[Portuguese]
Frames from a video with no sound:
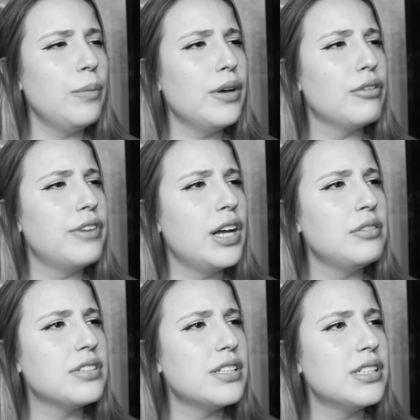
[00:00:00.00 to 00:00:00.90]
Como é que eu
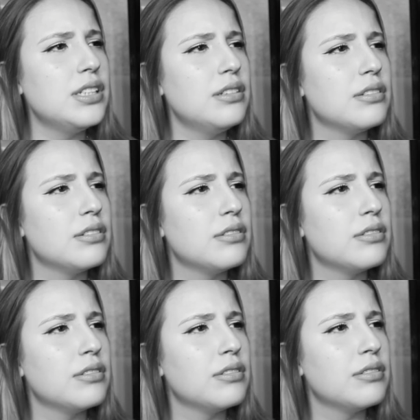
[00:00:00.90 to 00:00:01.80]
falo? Esqueci. Sejam
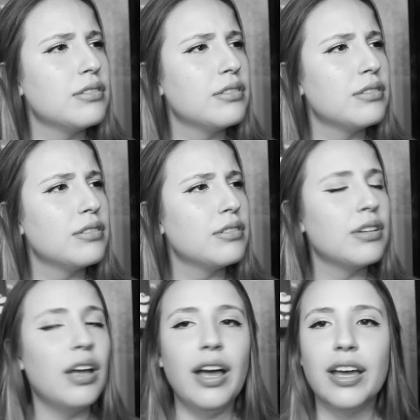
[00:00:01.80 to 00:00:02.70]
muito, mas muito
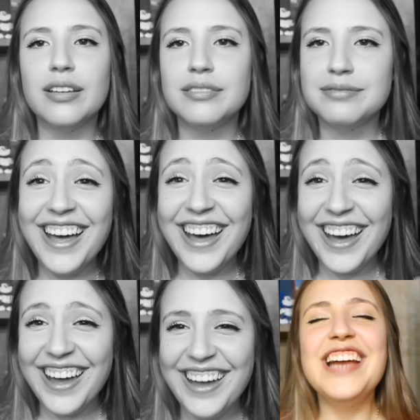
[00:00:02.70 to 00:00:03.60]
bem-vindos. Ah, é.
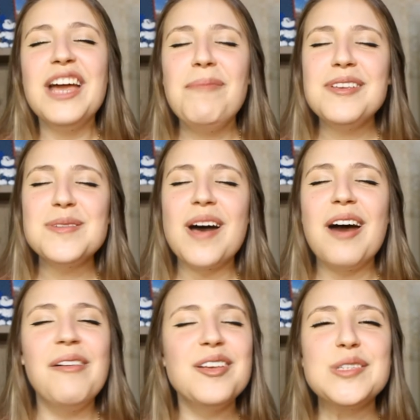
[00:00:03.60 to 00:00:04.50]
E aí
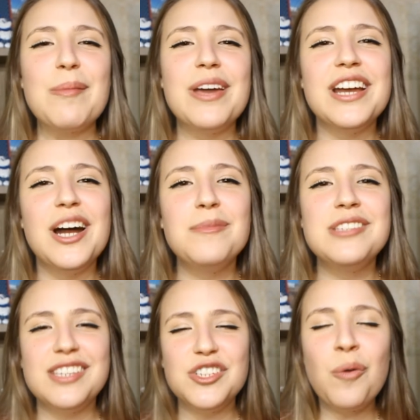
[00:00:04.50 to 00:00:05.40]
pessoal, eu sou a Mari
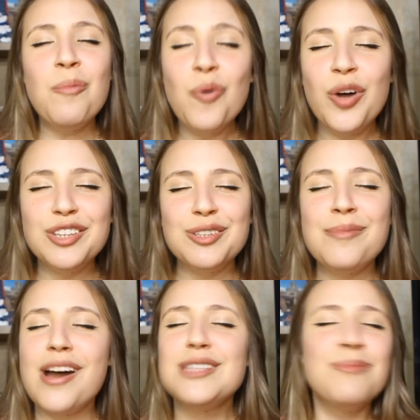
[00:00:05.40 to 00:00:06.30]
Ramos e sejam
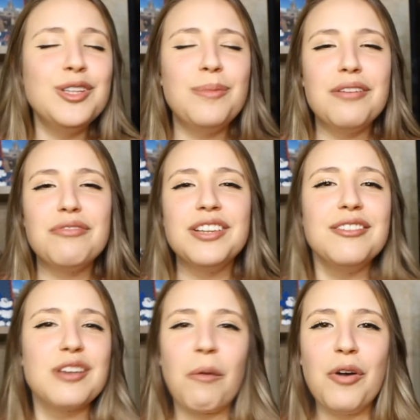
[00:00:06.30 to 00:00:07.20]
muito, mas muito
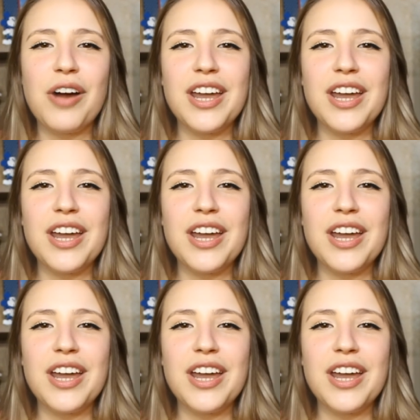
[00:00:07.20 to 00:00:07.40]
bem-vindos ao meu